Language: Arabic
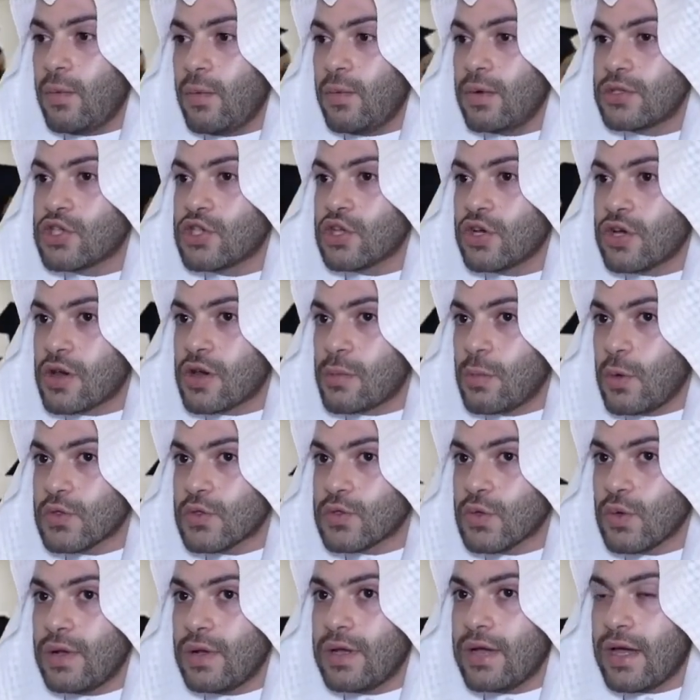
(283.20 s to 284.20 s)
والشكر
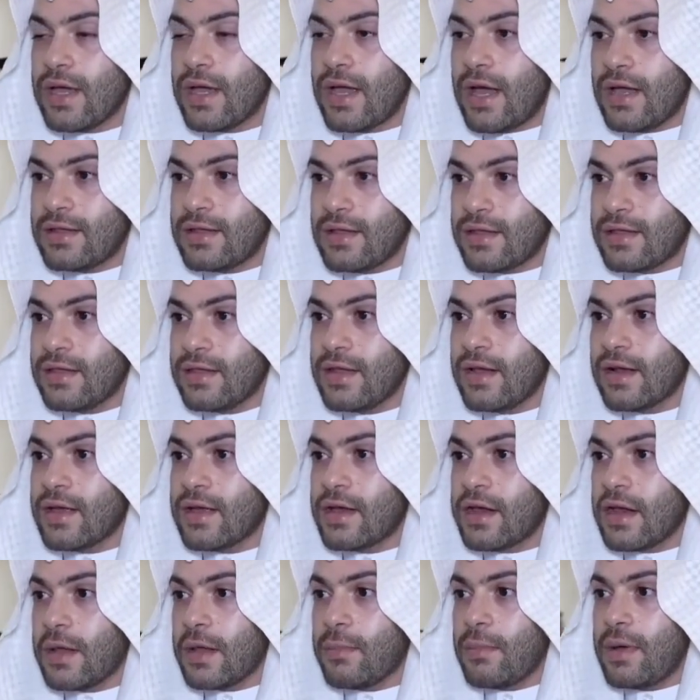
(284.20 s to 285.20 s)
موصول لقيادتنا
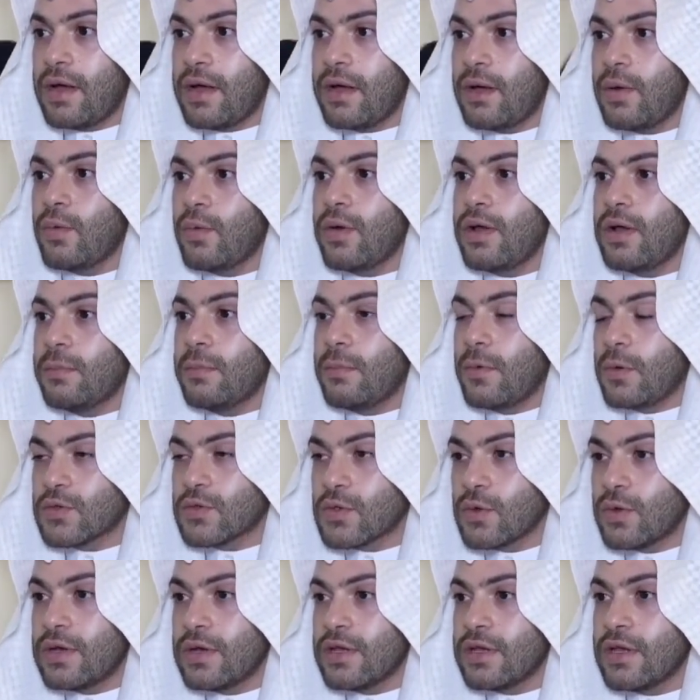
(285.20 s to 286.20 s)
الكريمة
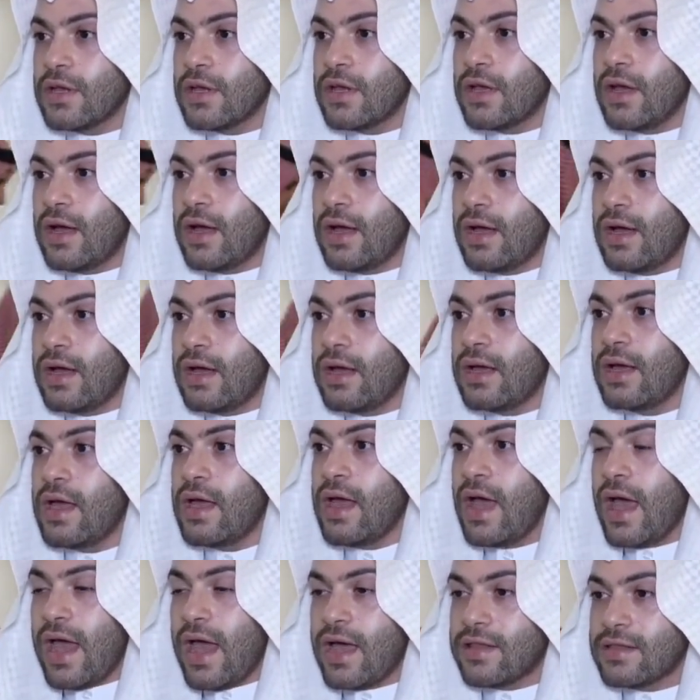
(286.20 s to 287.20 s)
والموصول
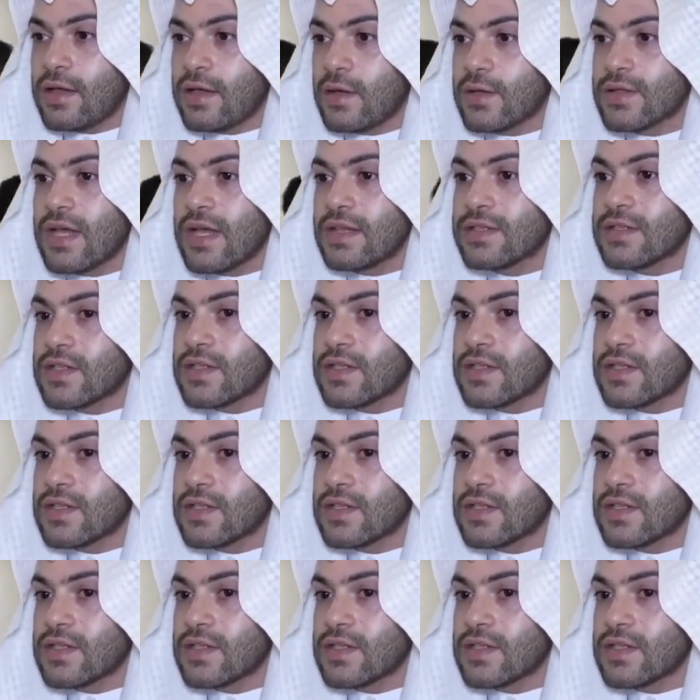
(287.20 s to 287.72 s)
لهيئة التخصصات